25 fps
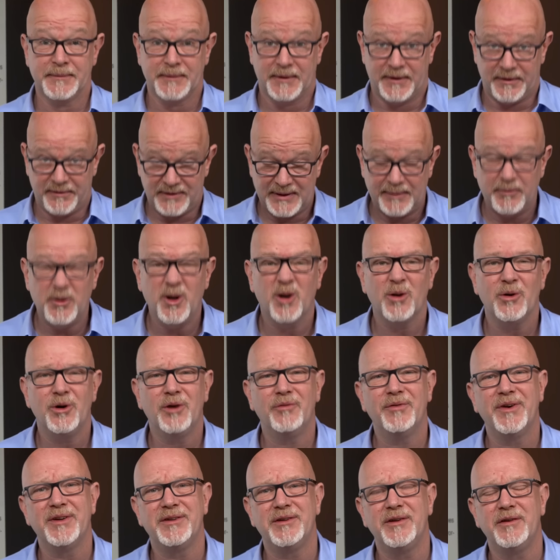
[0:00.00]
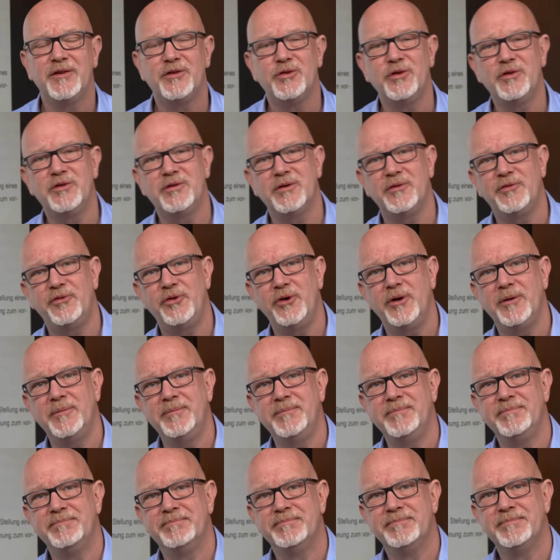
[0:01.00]
Ist dem noch irgendwas hinzuzufügen?
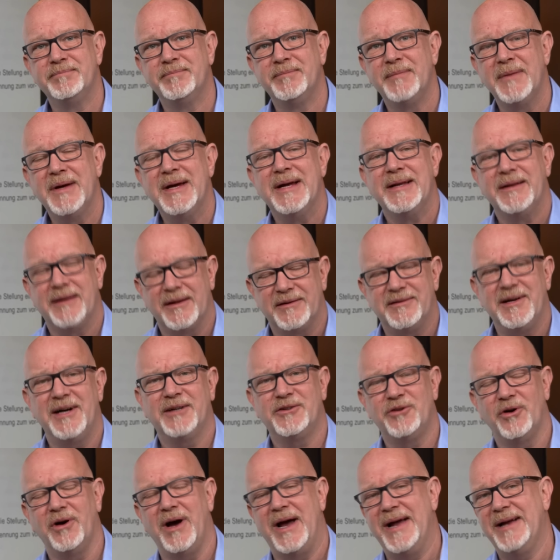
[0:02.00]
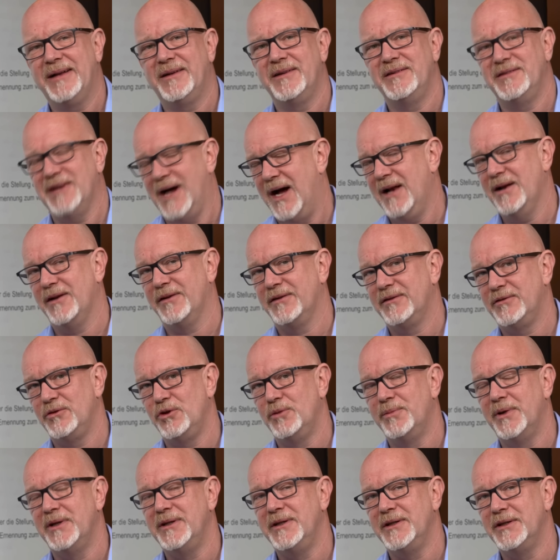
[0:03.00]
Das sagt doch eigentlich alles
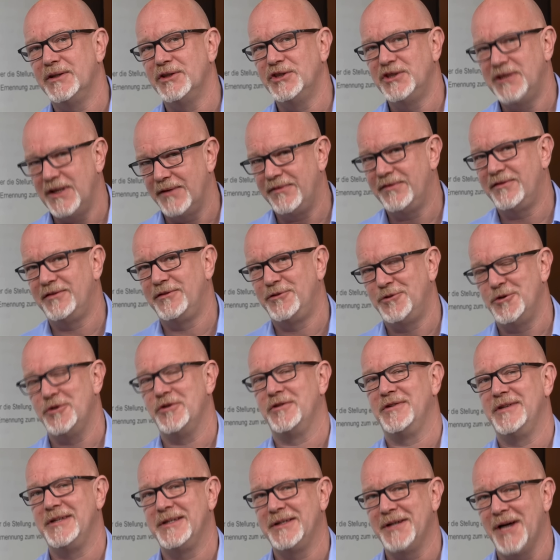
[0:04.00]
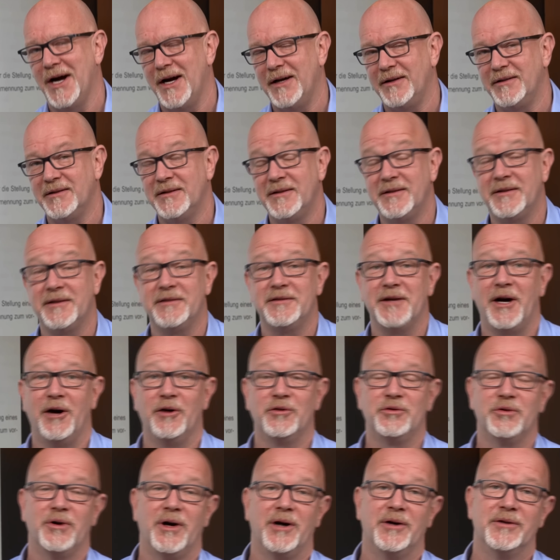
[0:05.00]
über die Geschäftstüchtigkeit des
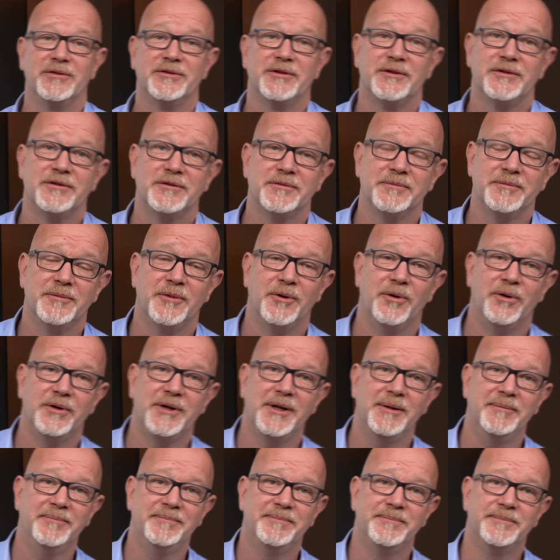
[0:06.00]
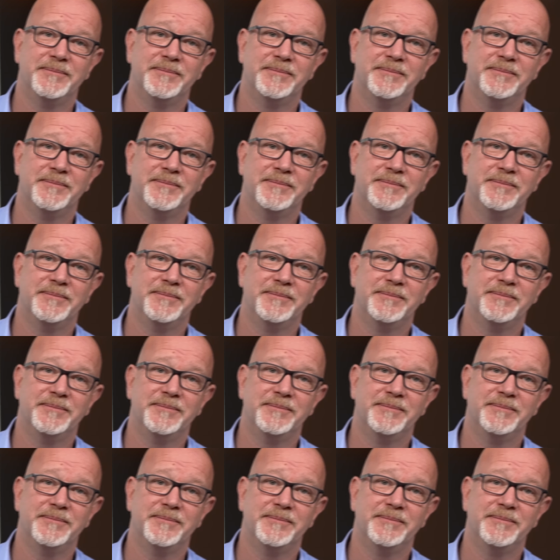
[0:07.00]
Autohauses, oder?